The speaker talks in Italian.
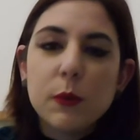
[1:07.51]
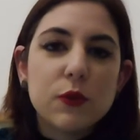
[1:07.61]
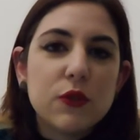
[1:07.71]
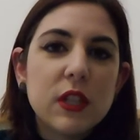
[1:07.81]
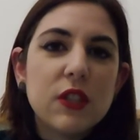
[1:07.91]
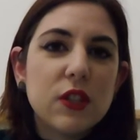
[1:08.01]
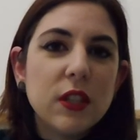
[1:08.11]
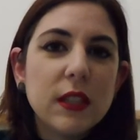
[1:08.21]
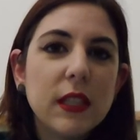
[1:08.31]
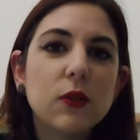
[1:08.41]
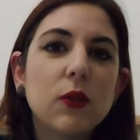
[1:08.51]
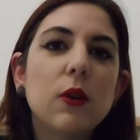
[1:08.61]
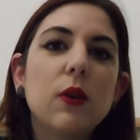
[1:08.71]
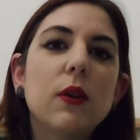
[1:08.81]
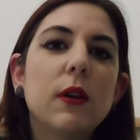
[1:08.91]
Come suggerisce il
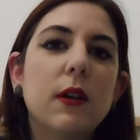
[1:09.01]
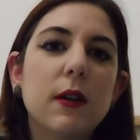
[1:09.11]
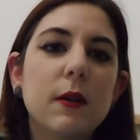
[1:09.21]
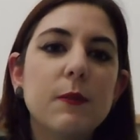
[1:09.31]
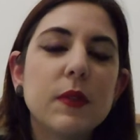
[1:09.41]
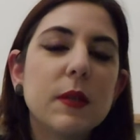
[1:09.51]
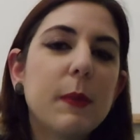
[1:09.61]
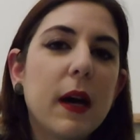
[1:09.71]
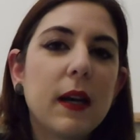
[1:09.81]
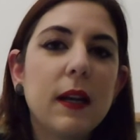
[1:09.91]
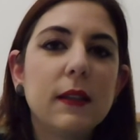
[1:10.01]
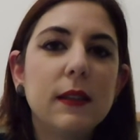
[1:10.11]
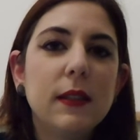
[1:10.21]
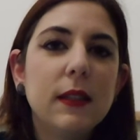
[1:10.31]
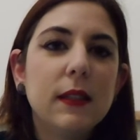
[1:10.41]
titolo, um, si
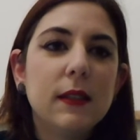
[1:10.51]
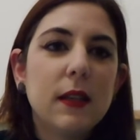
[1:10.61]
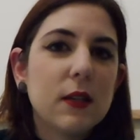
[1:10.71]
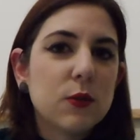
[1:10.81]
parla di,